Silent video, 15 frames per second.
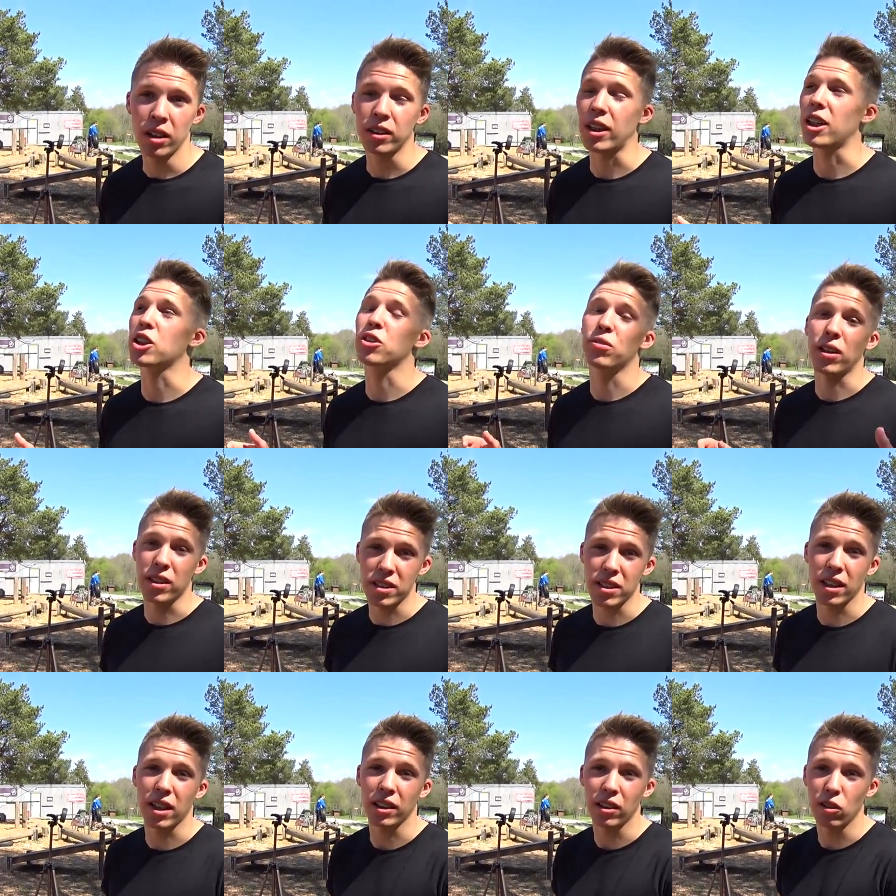Также в
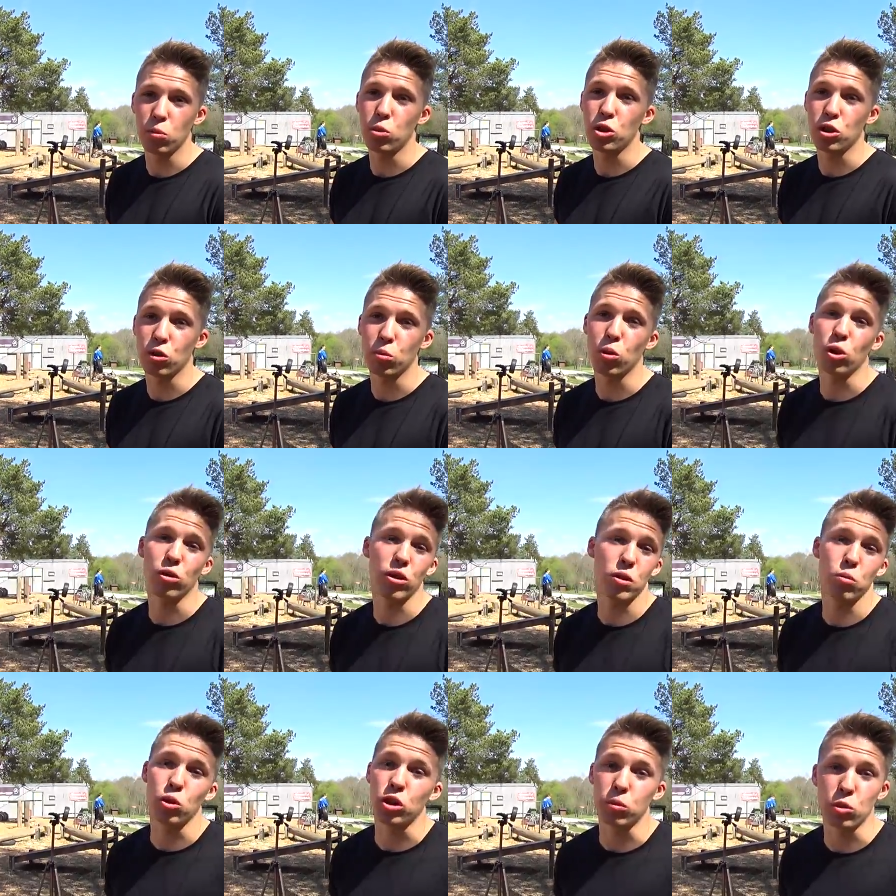конце, когда вы будете в упоре, у вас
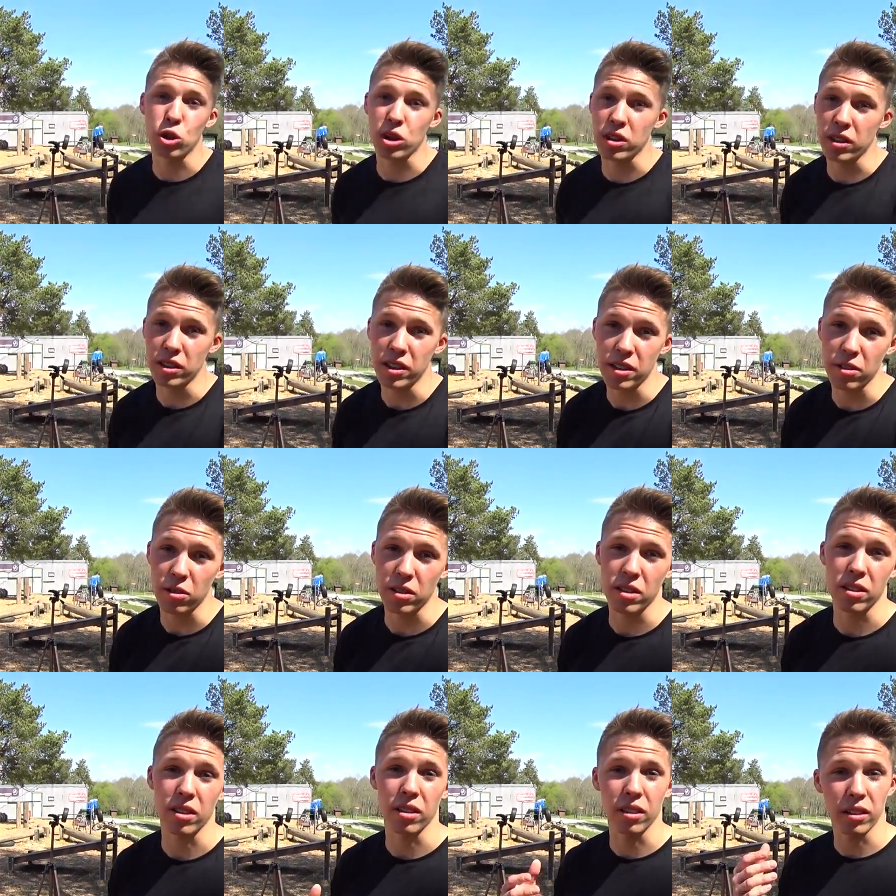будет немножко
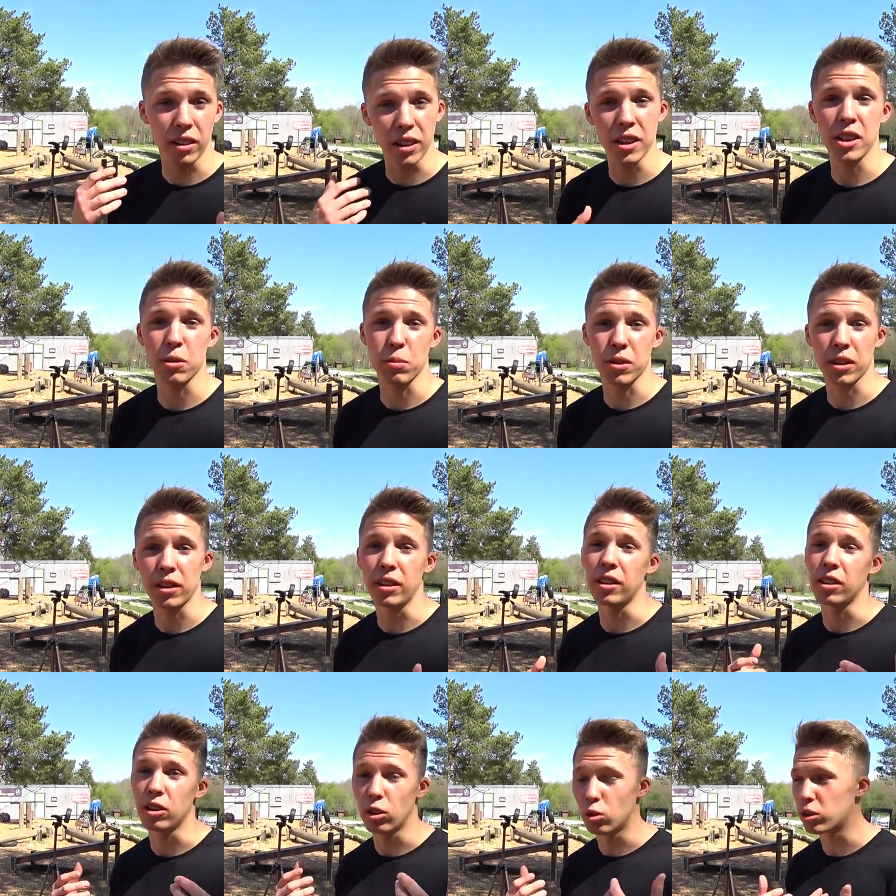задействоваться трицепс
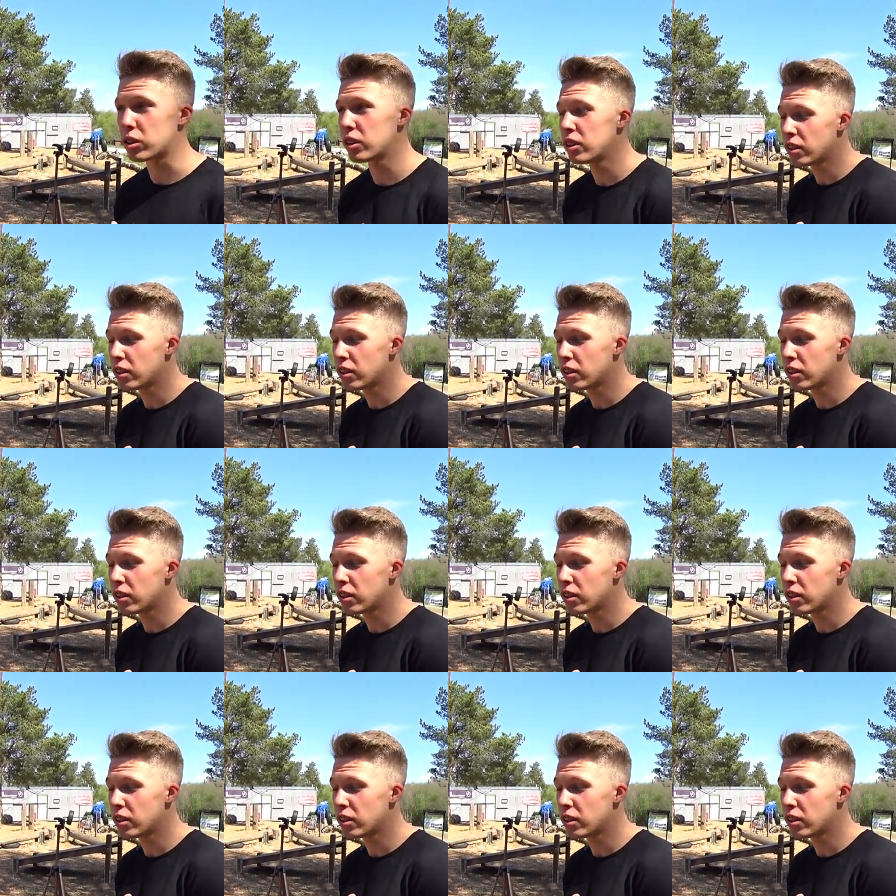и грудь.